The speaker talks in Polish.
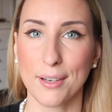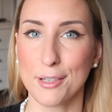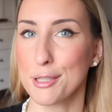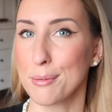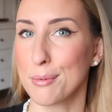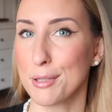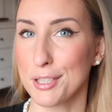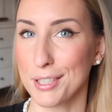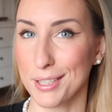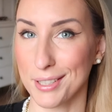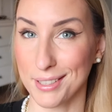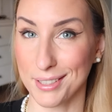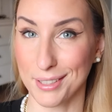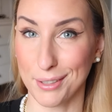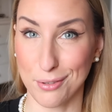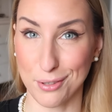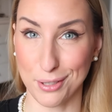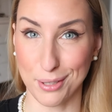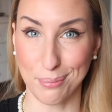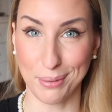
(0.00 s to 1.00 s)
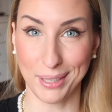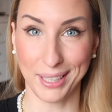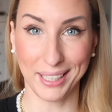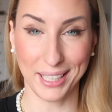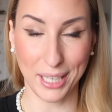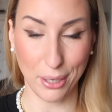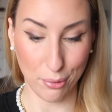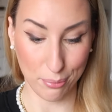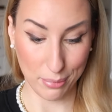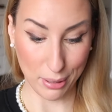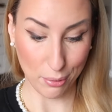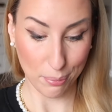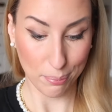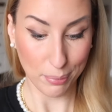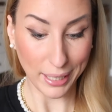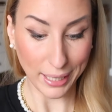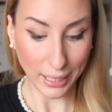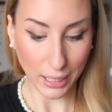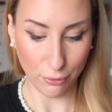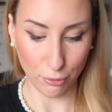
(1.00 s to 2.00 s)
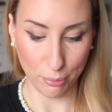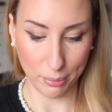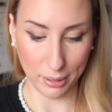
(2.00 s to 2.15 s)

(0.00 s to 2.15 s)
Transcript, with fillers: żebyście dziewczyny piękniały, miały pięknie